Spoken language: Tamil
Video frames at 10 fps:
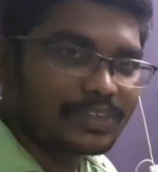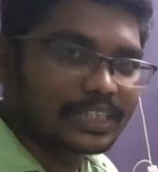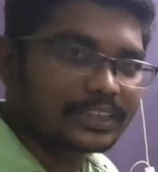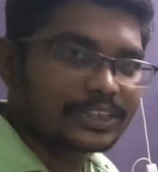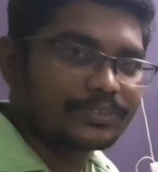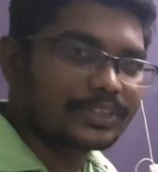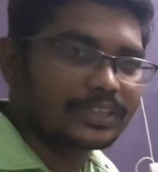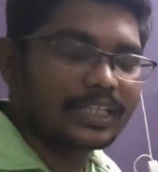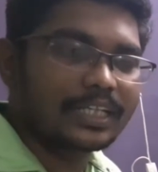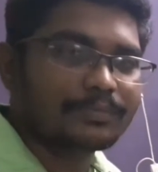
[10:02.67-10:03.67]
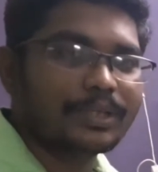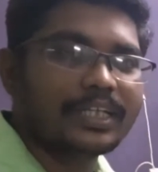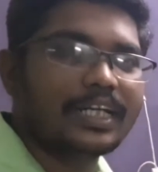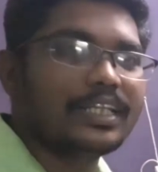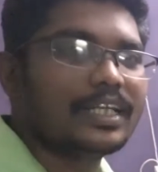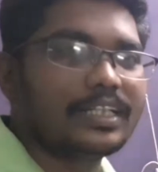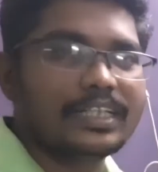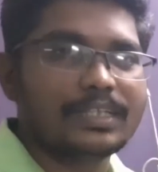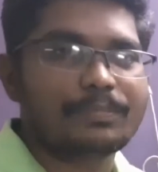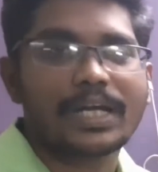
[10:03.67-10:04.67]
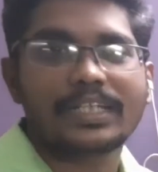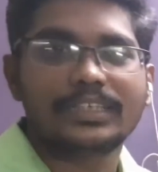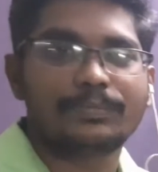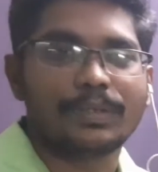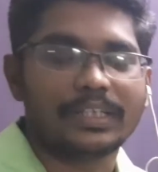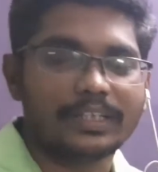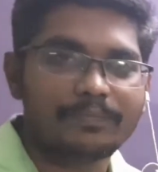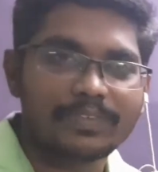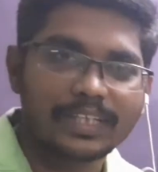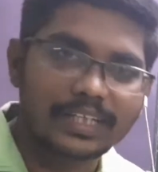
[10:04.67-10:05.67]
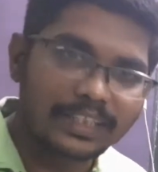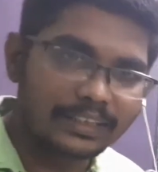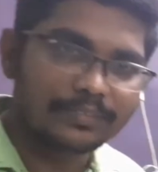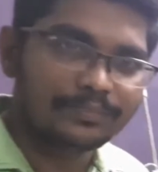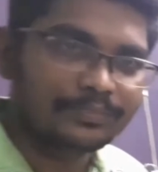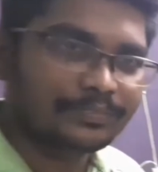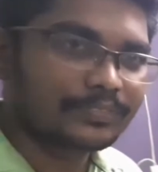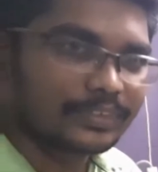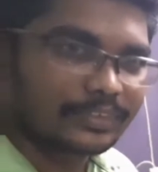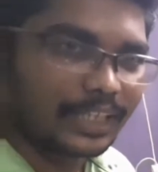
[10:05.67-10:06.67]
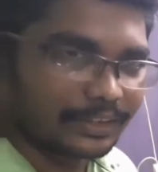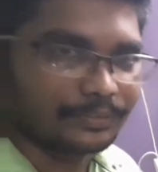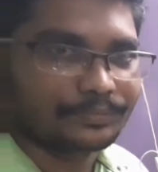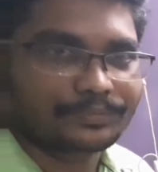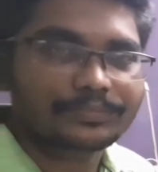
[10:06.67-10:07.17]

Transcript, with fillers: வாசித்து வச்சுட்டு அதை மாதிரி எழுதுறதுக்கு நீங்கள் ப்ராக்டிஸ் பண்ணுங்கள் ரைட் தேங்க்யூ